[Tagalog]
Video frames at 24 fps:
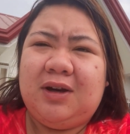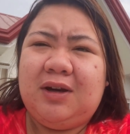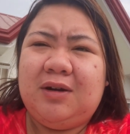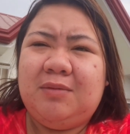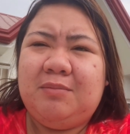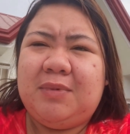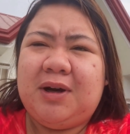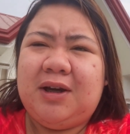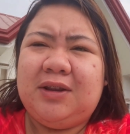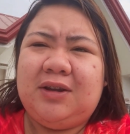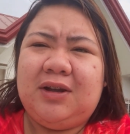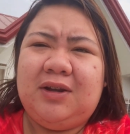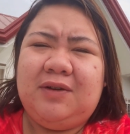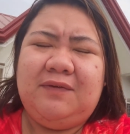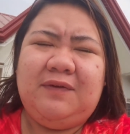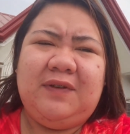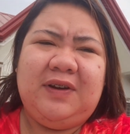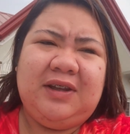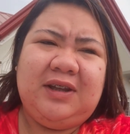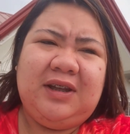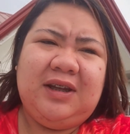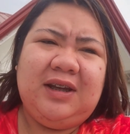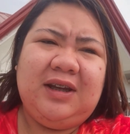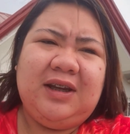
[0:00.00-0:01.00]
nag bottle
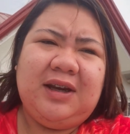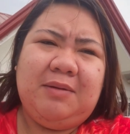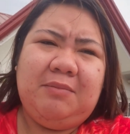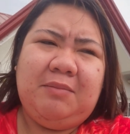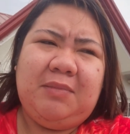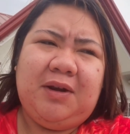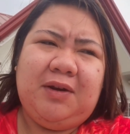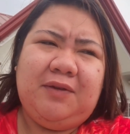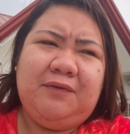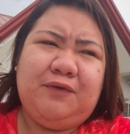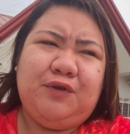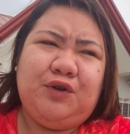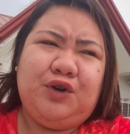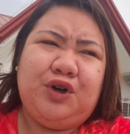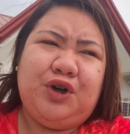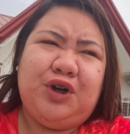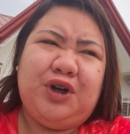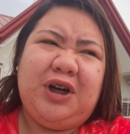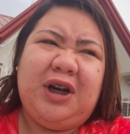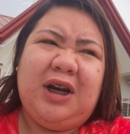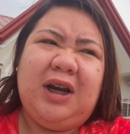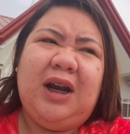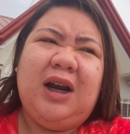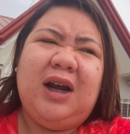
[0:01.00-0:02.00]
feeding kami
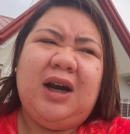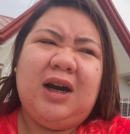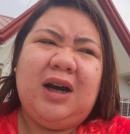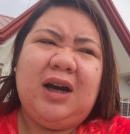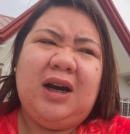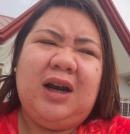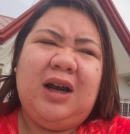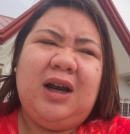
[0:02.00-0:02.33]
for ilang